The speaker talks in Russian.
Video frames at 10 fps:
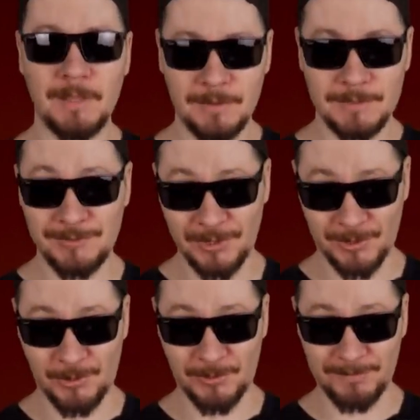
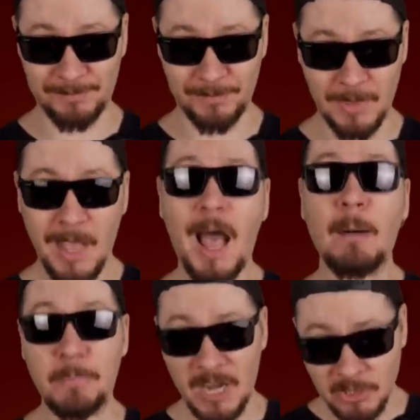сверху. А
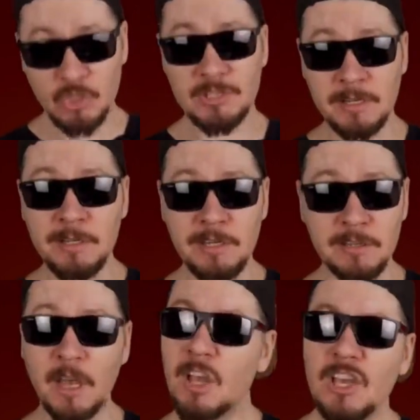прячется
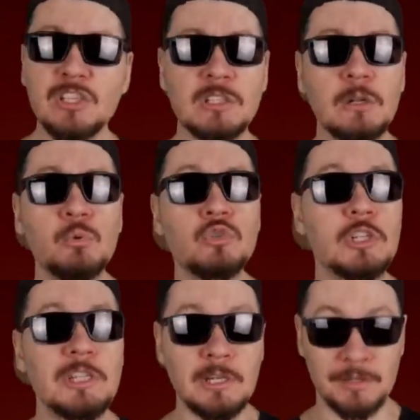гнида
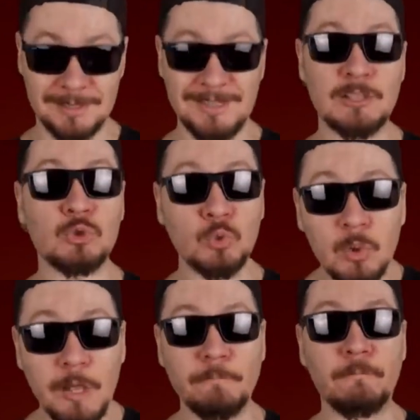исключительно за
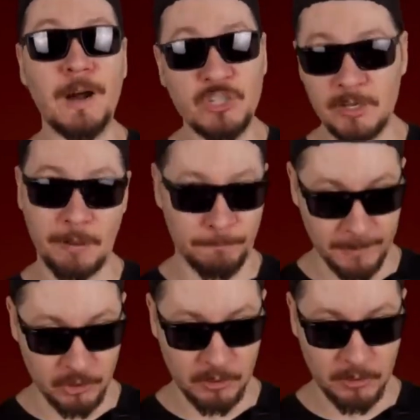стулом вашей
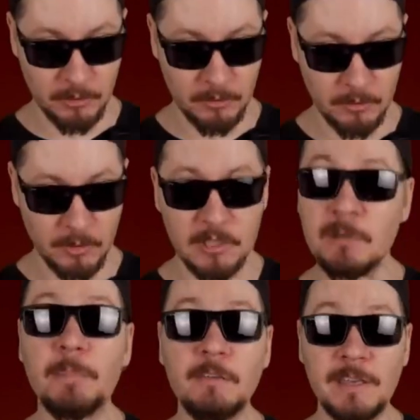кафешки. Не
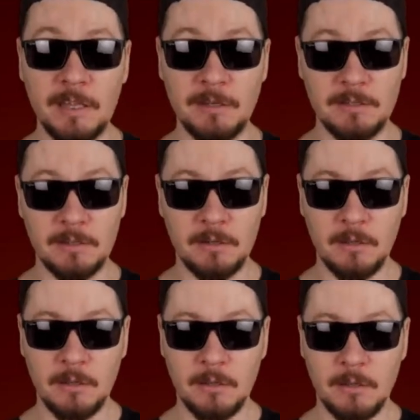поверите,
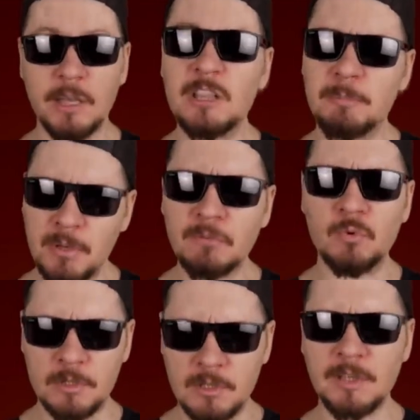это
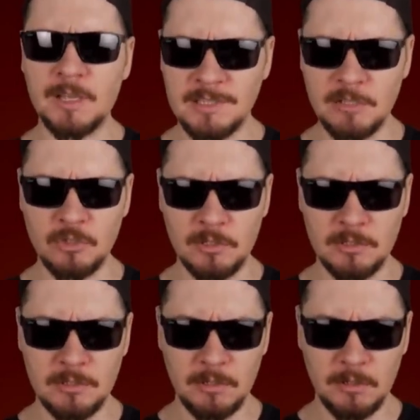приводит к токсичности.